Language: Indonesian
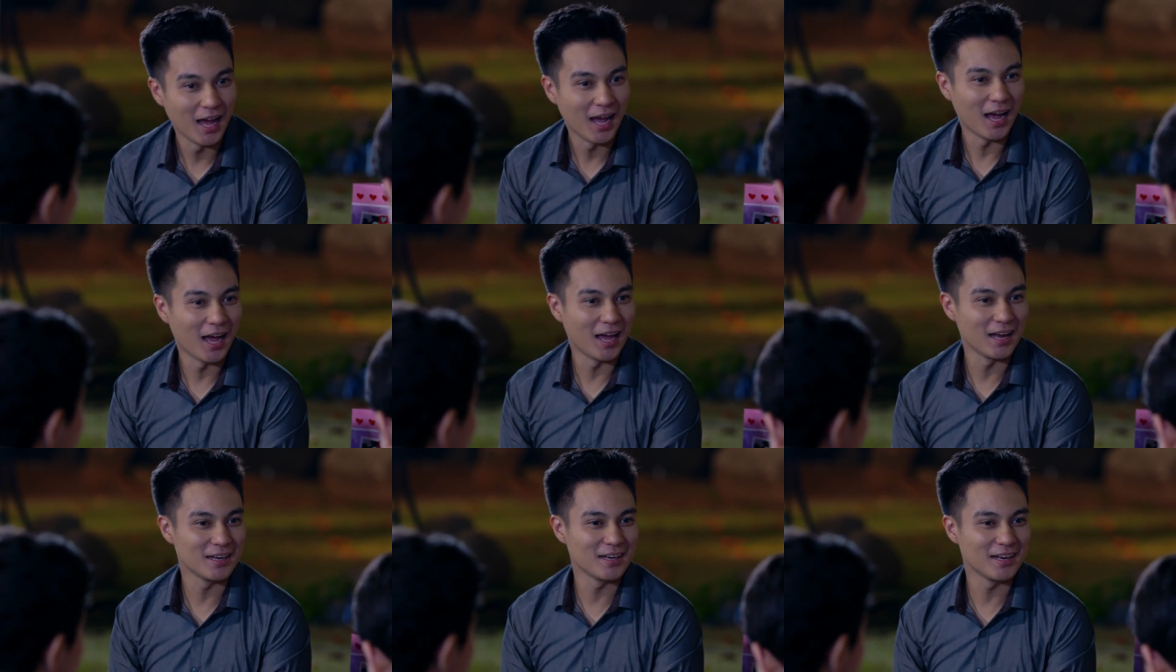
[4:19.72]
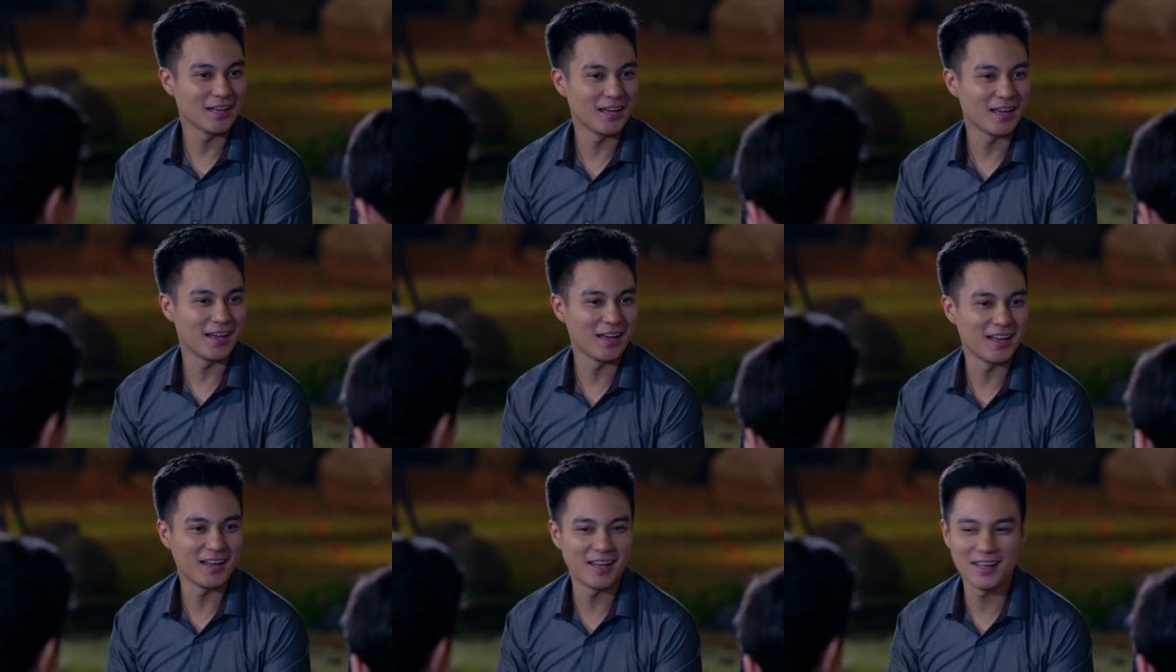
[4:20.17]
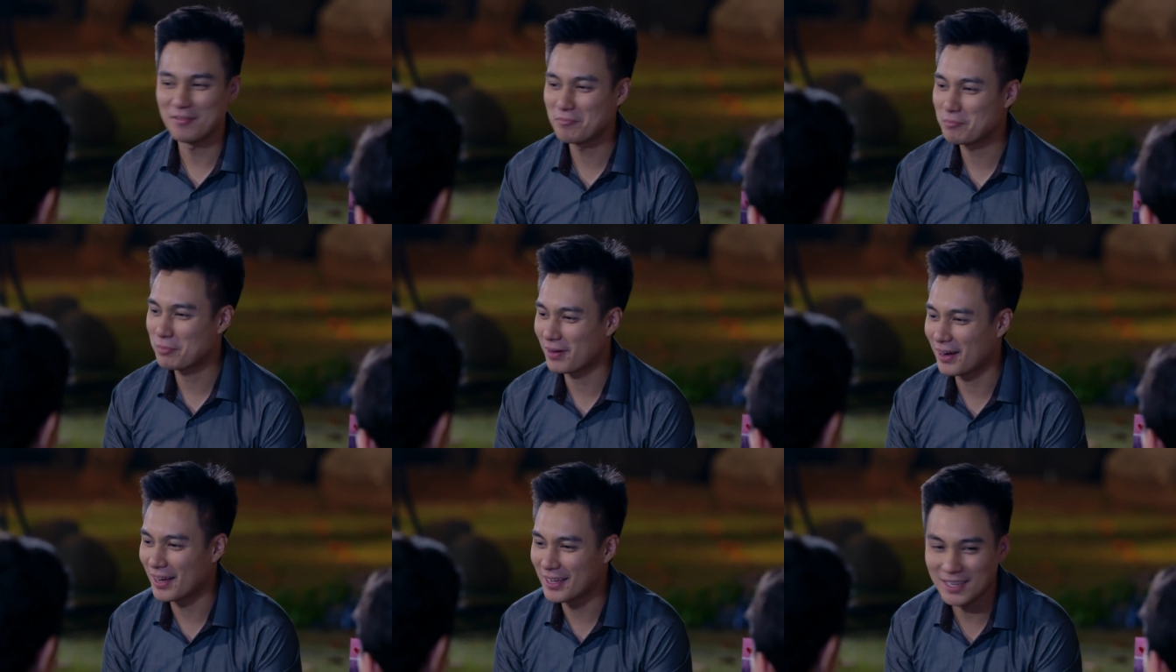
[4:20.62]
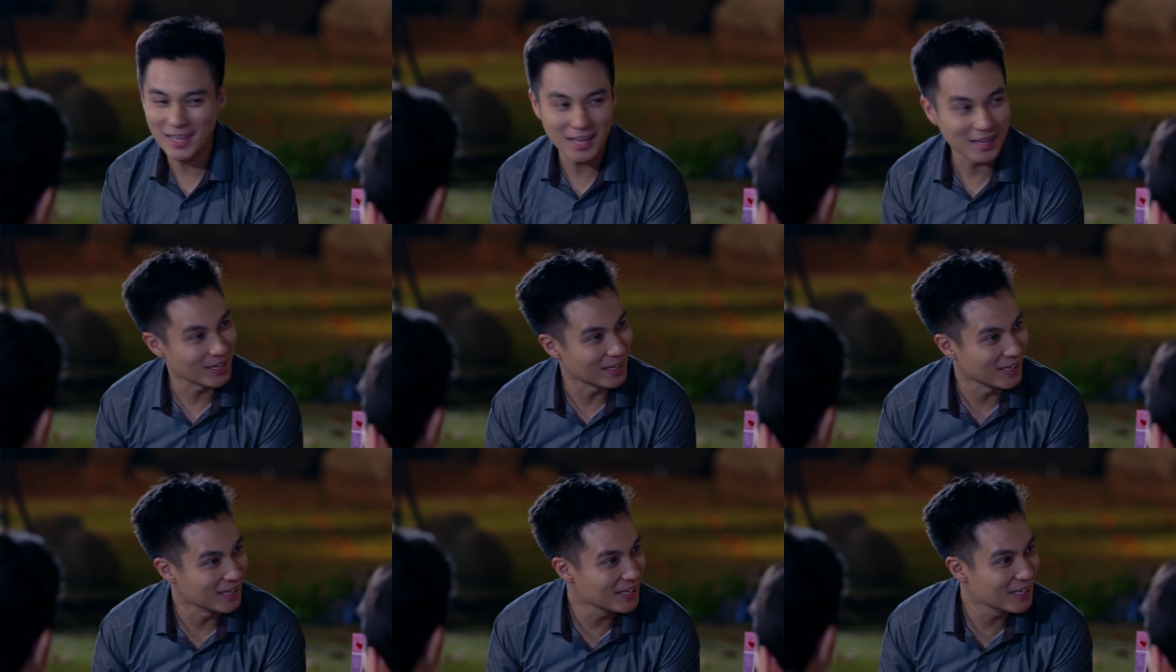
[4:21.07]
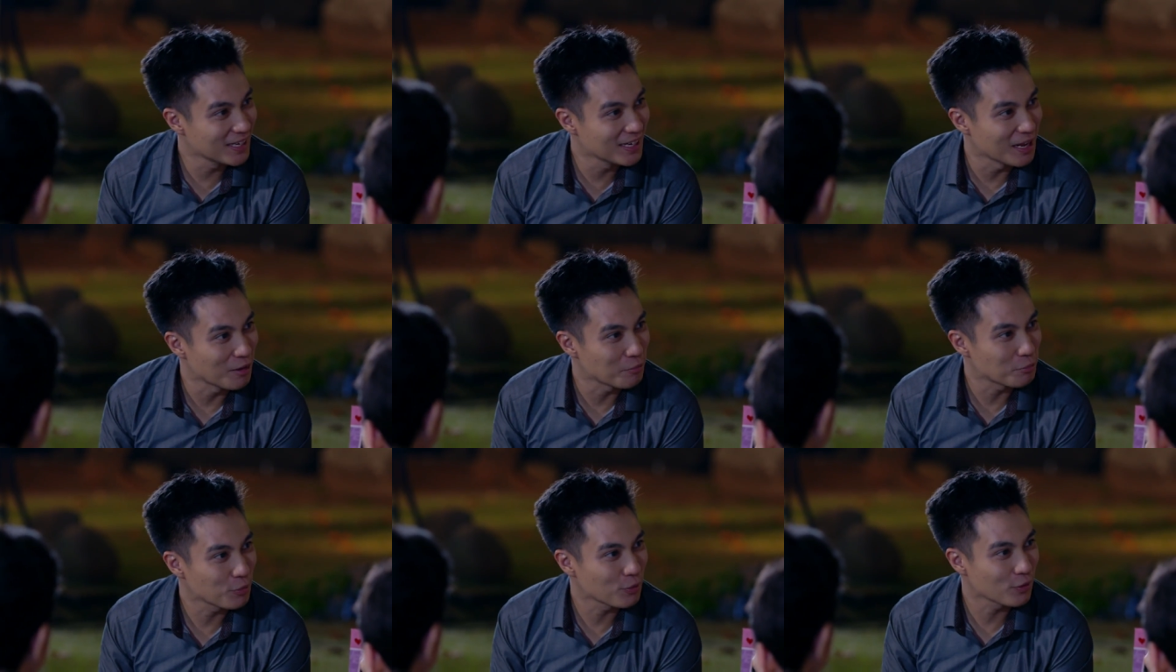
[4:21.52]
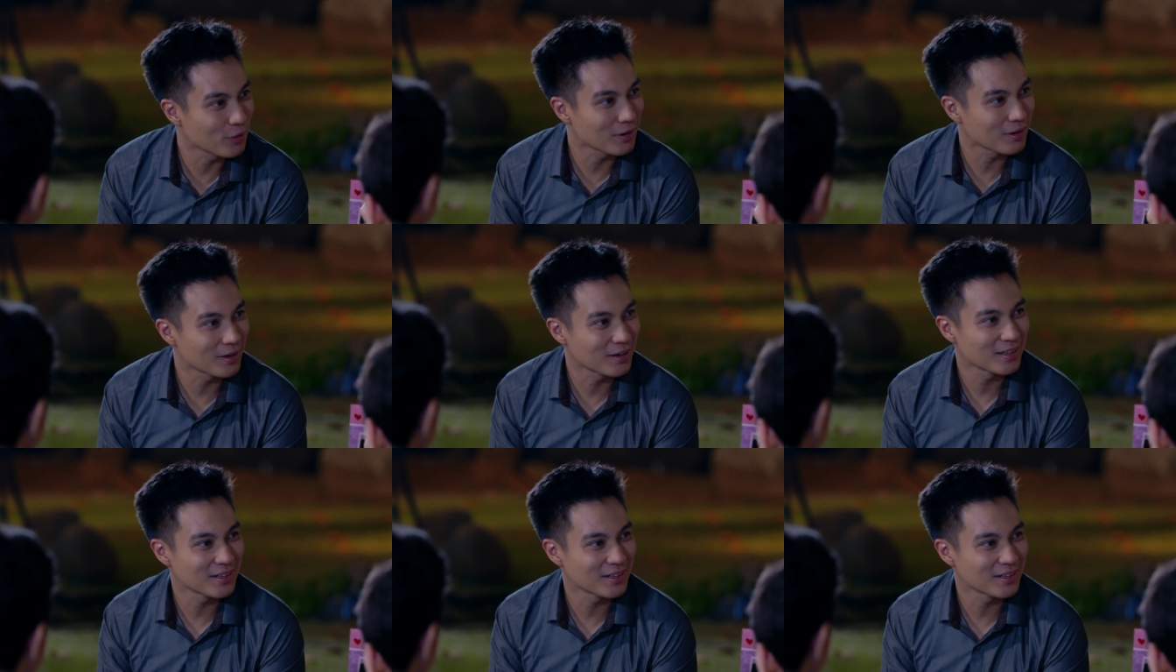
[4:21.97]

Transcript: Ada perayaan ini dapur